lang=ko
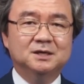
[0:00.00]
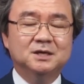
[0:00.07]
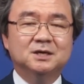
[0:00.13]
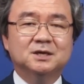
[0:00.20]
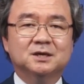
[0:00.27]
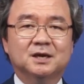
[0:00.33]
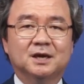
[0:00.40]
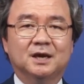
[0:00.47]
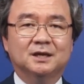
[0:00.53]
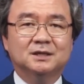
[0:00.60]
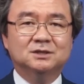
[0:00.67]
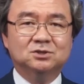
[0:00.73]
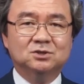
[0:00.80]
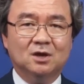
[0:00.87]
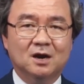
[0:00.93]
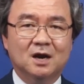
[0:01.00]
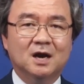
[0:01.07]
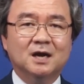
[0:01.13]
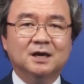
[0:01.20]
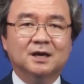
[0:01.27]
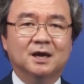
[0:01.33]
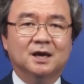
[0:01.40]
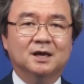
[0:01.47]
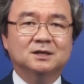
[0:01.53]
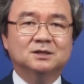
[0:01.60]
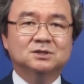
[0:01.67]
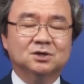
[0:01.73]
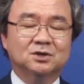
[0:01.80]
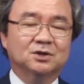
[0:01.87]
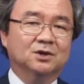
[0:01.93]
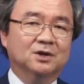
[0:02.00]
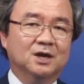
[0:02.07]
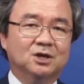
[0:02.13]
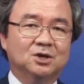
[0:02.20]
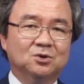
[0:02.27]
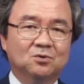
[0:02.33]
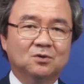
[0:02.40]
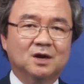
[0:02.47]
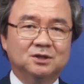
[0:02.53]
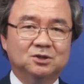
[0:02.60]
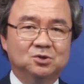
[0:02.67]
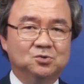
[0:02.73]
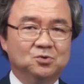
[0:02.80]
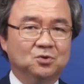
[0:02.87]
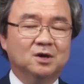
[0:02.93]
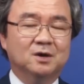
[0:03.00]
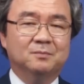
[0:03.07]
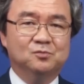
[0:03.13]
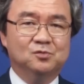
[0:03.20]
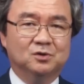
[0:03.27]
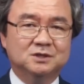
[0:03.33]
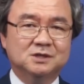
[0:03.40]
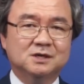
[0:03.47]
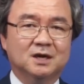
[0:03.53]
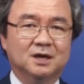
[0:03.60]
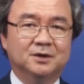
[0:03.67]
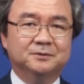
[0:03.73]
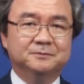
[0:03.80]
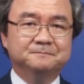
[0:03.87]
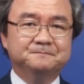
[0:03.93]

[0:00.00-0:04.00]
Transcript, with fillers: 이렇게 장황하게 성경에 기록한 이유는 무엇일까요?